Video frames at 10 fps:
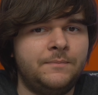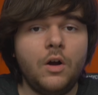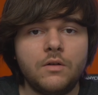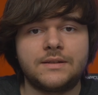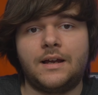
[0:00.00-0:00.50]

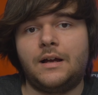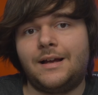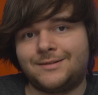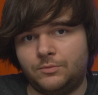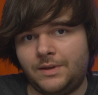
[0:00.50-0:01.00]
Cosa
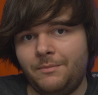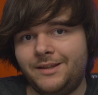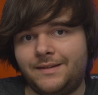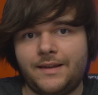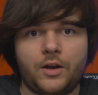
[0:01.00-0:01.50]

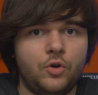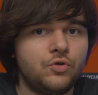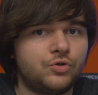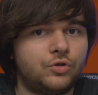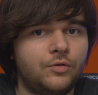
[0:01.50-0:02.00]
assolutamente da non
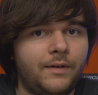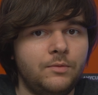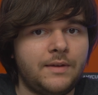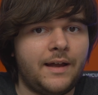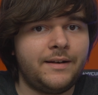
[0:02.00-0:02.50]

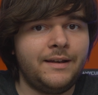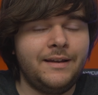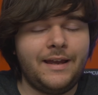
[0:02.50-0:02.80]
sottovalutare